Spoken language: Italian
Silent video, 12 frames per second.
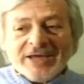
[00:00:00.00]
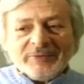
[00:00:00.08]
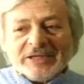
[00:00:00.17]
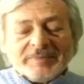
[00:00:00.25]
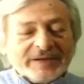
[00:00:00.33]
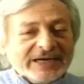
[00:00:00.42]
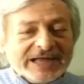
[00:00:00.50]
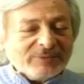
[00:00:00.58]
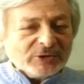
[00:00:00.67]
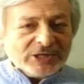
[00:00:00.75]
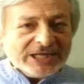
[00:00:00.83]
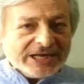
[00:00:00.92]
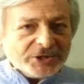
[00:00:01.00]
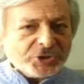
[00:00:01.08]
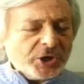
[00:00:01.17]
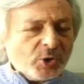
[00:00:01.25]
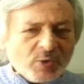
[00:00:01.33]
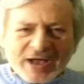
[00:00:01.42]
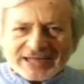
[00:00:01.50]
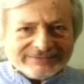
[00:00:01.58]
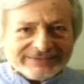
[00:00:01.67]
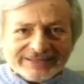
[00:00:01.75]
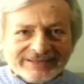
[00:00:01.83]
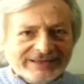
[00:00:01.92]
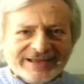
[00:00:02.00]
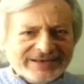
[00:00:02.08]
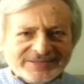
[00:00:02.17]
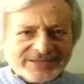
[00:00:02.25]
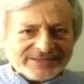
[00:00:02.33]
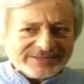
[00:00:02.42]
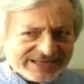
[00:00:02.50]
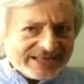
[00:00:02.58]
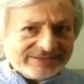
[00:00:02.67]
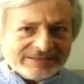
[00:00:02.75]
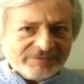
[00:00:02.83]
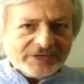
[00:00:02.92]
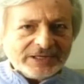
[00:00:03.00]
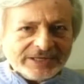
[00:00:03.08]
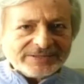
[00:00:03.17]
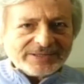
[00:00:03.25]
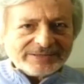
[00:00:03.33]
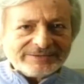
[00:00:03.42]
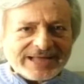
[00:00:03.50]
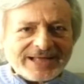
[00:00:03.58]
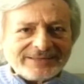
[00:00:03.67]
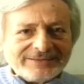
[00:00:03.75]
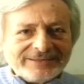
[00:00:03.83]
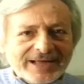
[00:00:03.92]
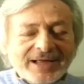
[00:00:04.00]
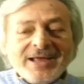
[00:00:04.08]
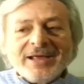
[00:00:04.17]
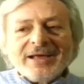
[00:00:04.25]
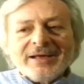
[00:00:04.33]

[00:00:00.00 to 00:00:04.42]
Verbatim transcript: quindi parliamo degli anni 50, degli anni 60, fino agli anni 70,